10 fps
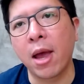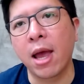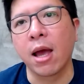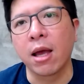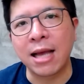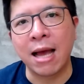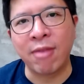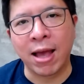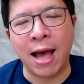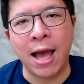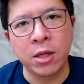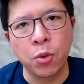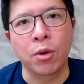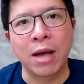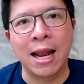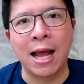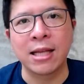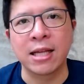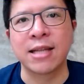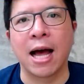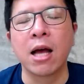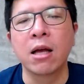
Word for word: ว่าการแต่งกายให้ถูกกาลเทศะ